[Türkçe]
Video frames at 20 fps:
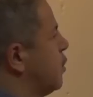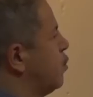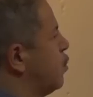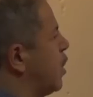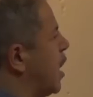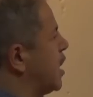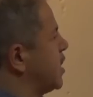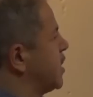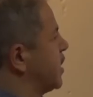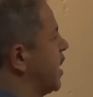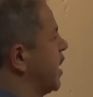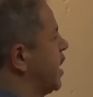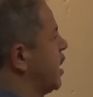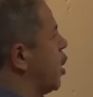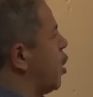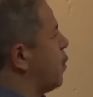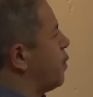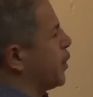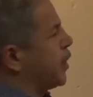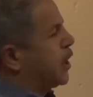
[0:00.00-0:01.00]
Bu askeri
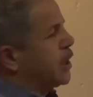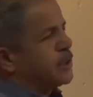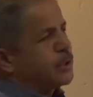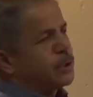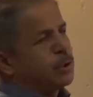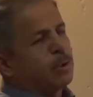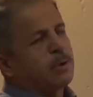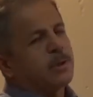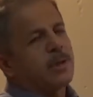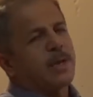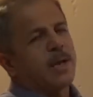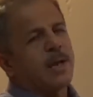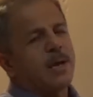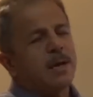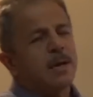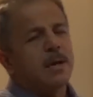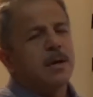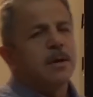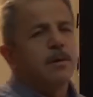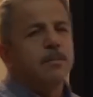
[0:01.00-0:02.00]

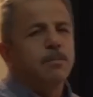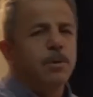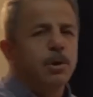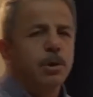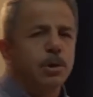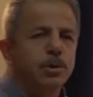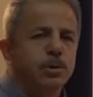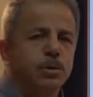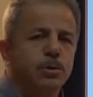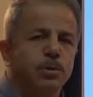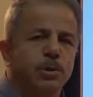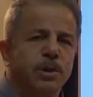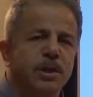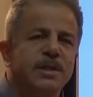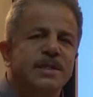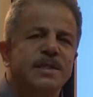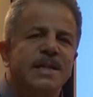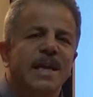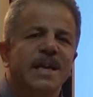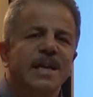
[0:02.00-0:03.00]
operasyonlara biliyorsunuz ki
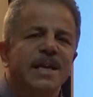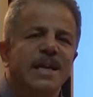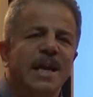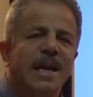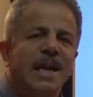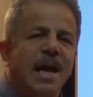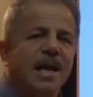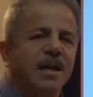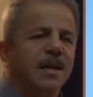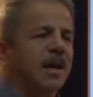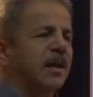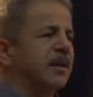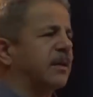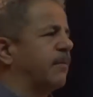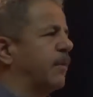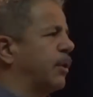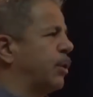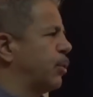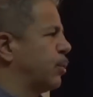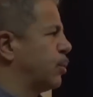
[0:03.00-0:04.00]
seriyeler
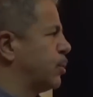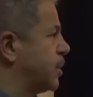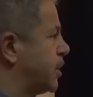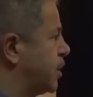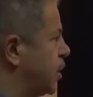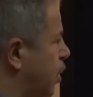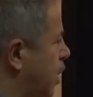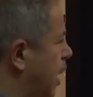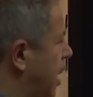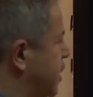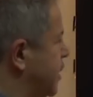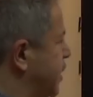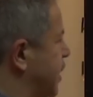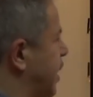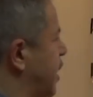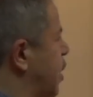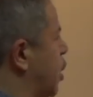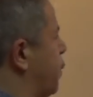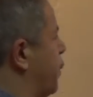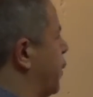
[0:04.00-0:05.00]
adı veriyoruz.
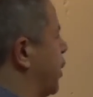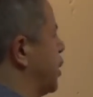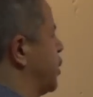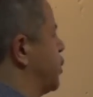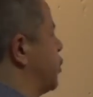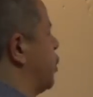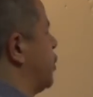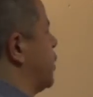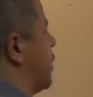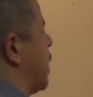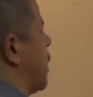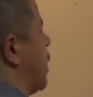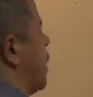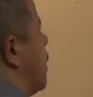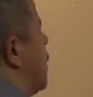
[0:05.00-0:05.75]
Askeri operasyonlar.